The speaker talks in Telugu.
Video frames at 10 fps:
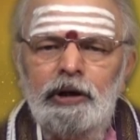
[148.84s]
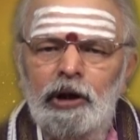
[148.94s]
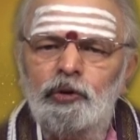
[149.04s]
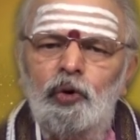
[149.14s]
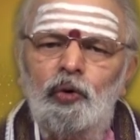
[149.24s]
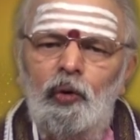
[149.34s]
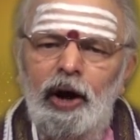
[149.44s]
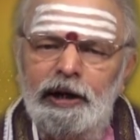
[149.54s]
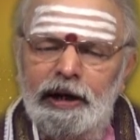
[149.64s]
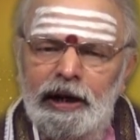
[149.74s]
ఎంతో
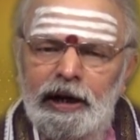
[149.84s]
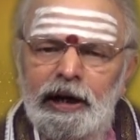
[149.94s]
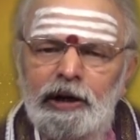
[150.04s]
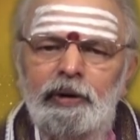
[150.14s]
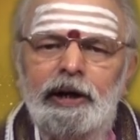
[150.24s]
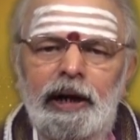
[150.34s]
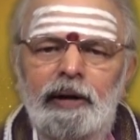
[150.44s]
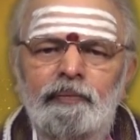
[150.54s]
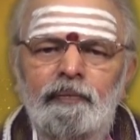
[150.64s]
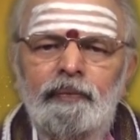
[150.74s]
క్వాలిటీ కలిగినటువంటి
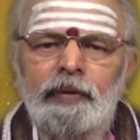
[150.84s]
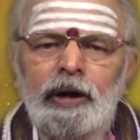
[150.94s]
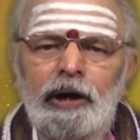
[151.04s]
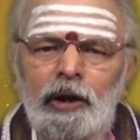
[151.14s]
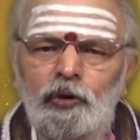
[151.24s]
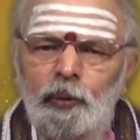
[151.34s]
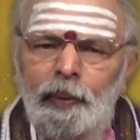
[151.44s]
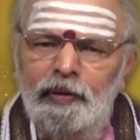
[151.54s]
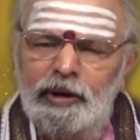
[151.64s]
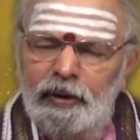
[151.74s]
ఎంతో
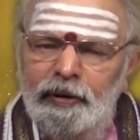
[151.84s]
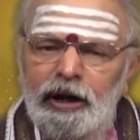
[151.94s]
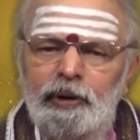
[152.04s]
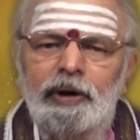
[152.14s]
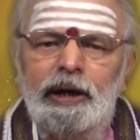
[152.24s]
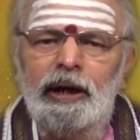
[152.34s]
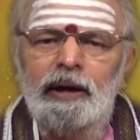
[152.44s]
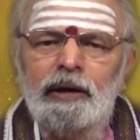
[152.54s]
పవిత్రమైనటువంటి